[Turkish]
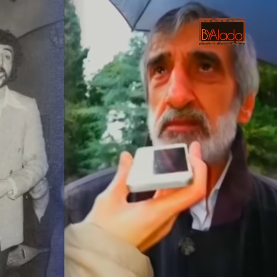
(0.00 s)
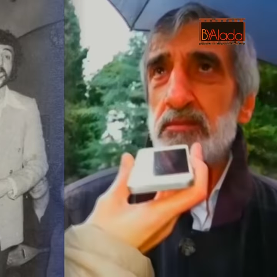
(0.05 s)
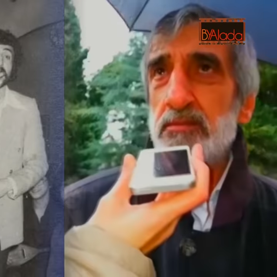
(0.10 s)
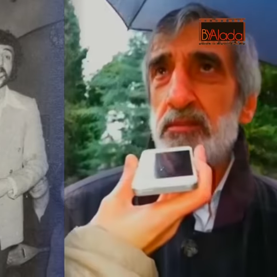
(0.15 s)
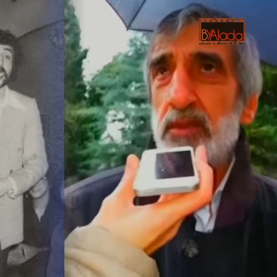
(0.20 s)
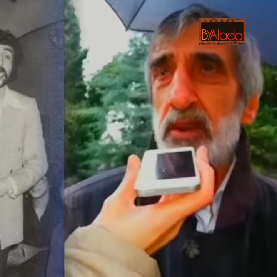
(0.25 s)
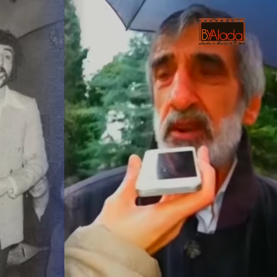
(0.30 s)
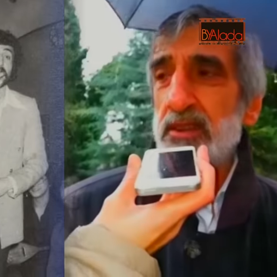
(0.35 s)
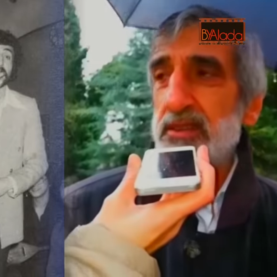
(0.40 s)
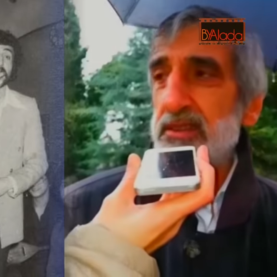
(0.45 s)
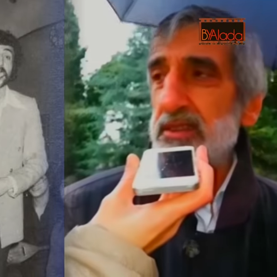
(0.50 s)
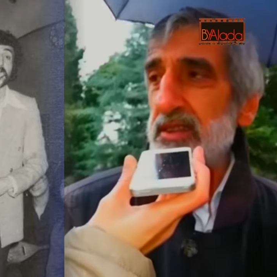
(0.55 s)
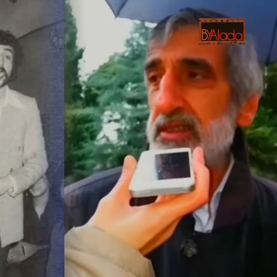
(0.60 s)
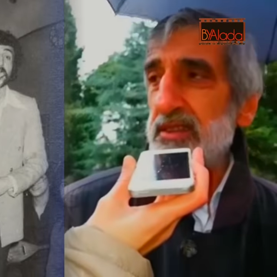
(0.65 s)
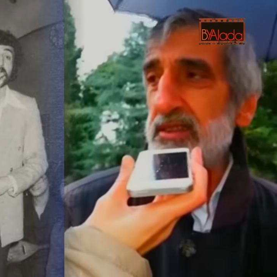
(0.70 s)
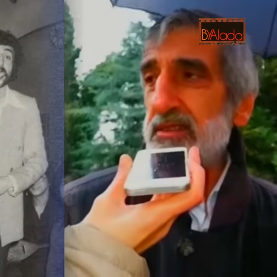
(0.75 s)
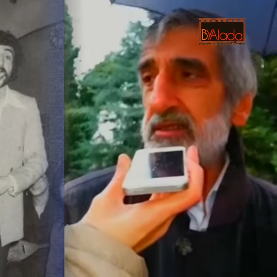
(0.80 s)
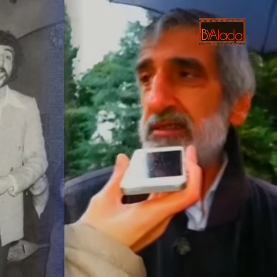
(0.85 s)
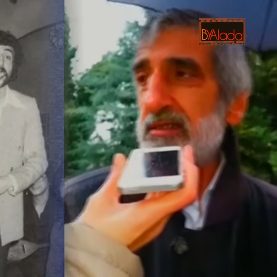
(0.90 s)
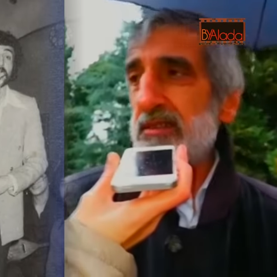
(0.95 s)

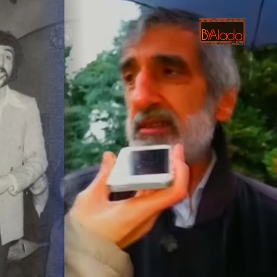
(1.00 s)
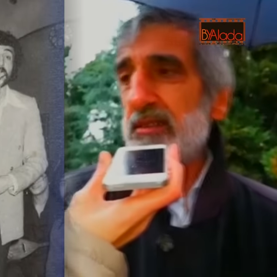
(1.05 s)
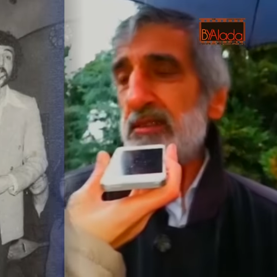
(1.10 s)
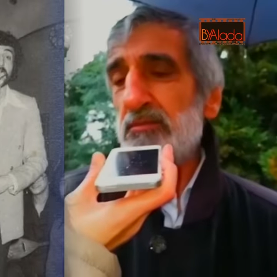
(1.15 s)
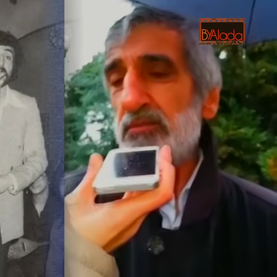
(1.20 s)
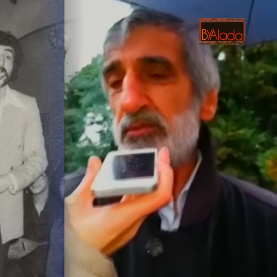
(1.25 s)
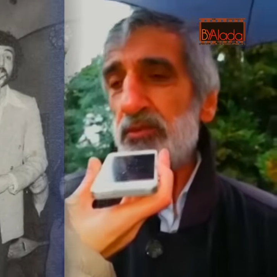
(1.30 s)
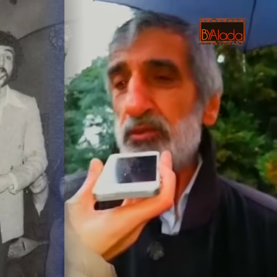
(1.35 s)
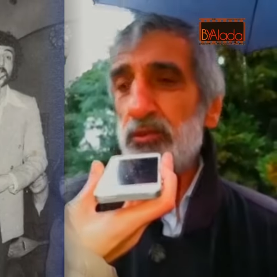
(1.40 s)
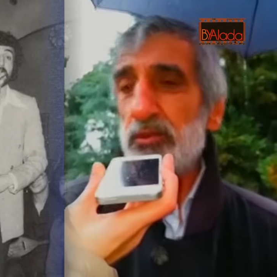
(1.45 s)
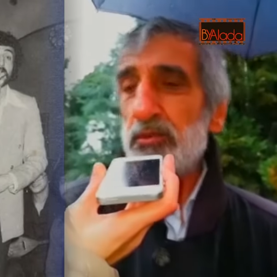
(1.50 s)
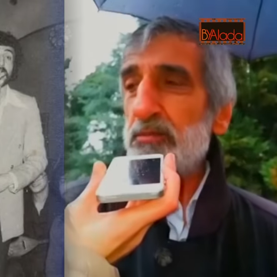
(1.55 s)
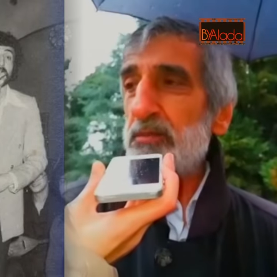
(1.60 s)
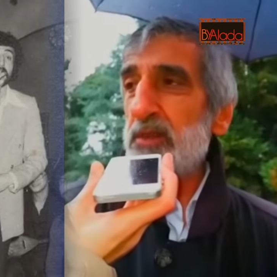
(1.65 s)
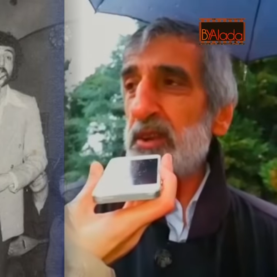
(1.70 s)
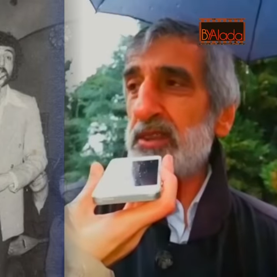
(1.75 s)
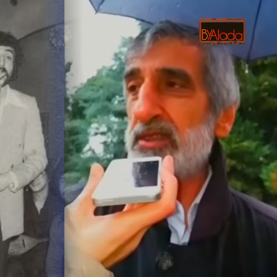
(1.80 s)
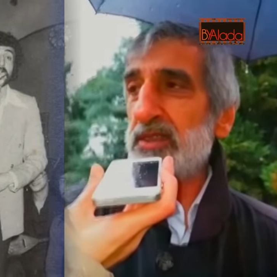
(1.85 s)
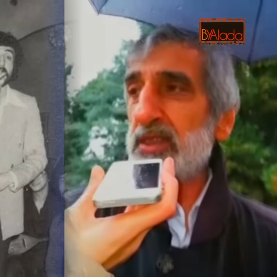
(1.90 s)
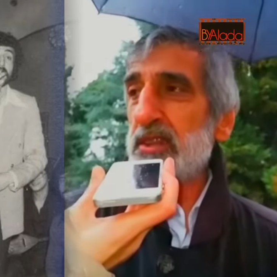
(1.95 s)
parçanın, e, bütünün
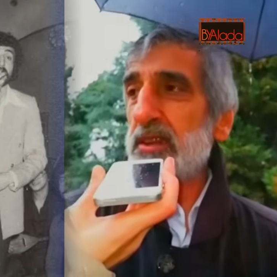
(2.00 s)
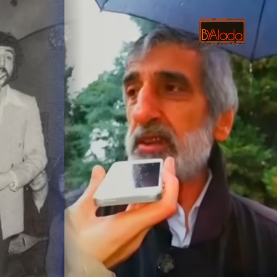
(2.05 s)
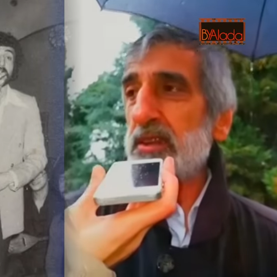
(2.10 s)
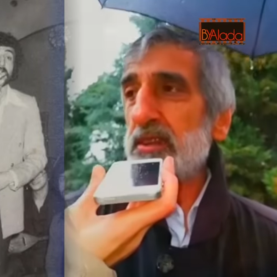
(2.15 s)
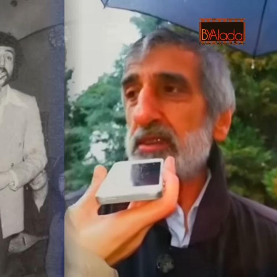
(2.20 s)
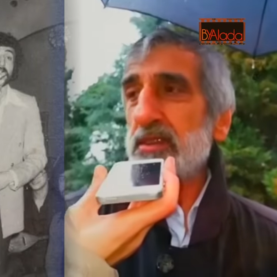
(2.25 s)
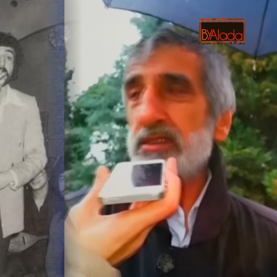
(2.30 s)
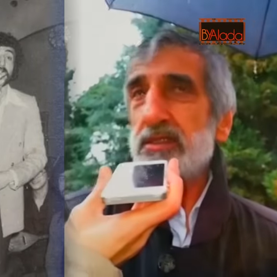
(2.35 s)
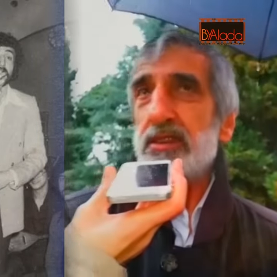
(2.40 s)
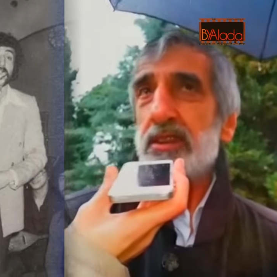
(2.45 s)
parçalarıyız.